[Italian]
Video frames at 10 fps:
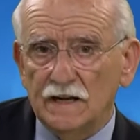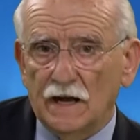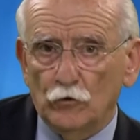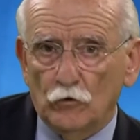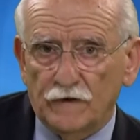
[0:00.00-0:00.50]

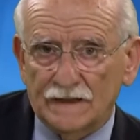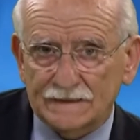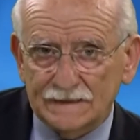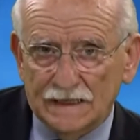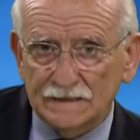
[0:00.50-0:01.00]
hanno
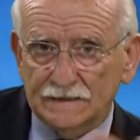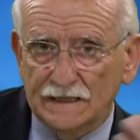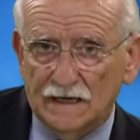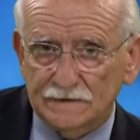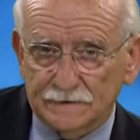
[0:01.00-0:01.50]
fatte tanti
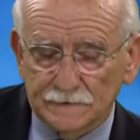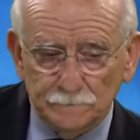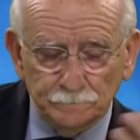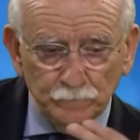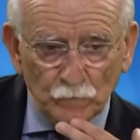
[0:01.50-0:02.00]
altri,
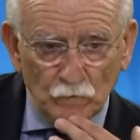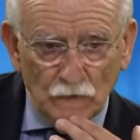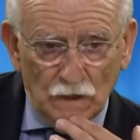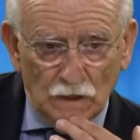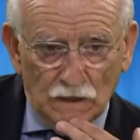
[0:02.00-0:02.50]

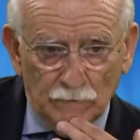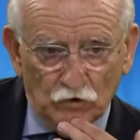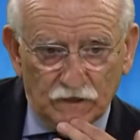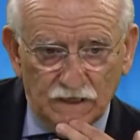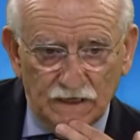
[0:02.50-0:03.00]
le
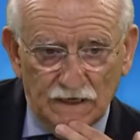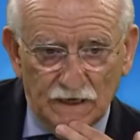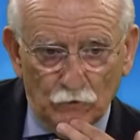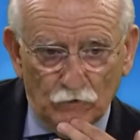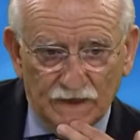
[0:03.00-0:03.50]
porcherie le
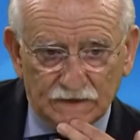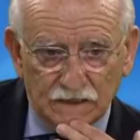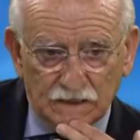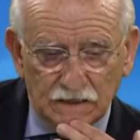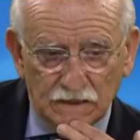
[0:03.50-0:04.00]
hanno fatte
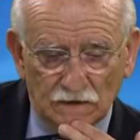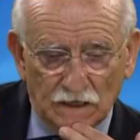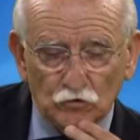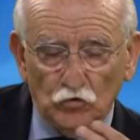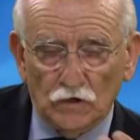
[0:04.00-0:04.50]
chi
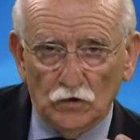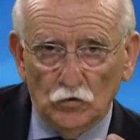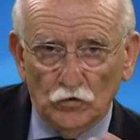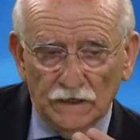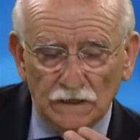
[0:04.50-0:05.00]
l'alto
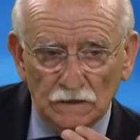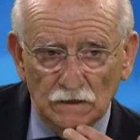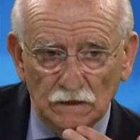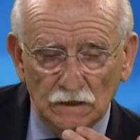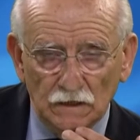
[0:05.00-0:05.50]
calore
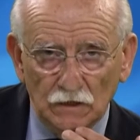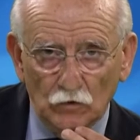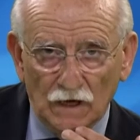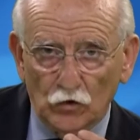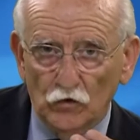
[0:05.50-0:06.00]
lo
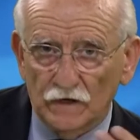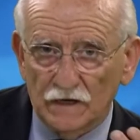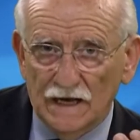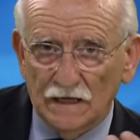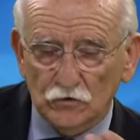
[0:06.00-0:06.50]
ha
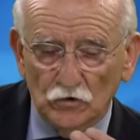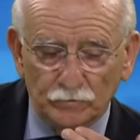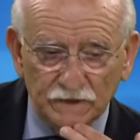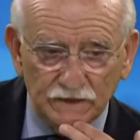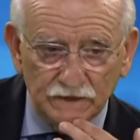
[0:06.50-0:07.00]
governato
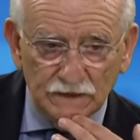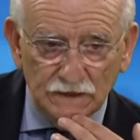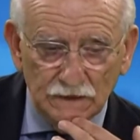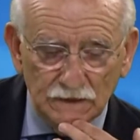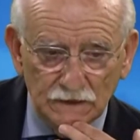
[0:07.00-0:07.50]

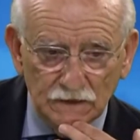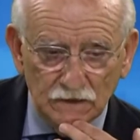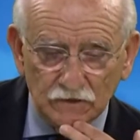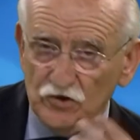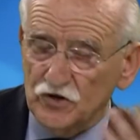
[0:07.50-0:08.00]
per
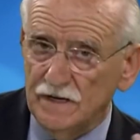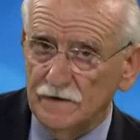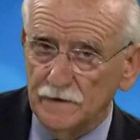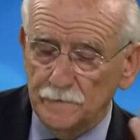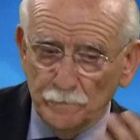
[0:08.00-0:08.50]

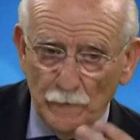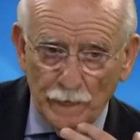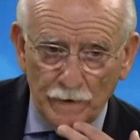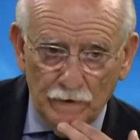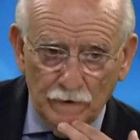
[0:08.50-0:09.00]
decenni,
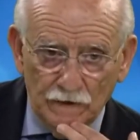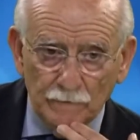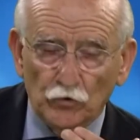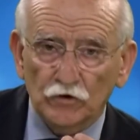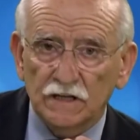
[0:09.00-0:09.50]
le
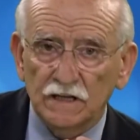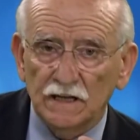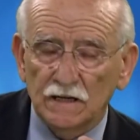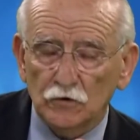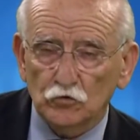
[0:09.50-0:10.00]
porcherie
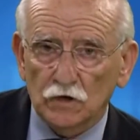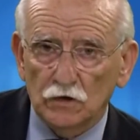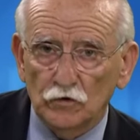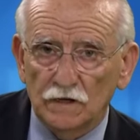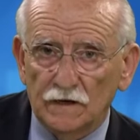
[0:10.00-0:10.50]
all'alto
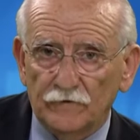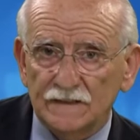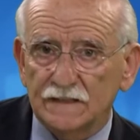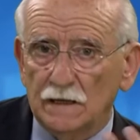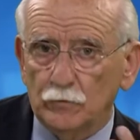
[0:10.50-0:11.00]
calore le ha
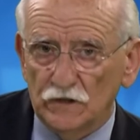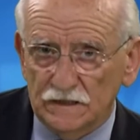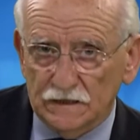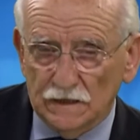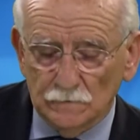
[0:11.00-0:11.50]
fatte la
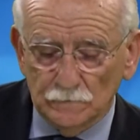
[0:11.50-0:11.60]
politica.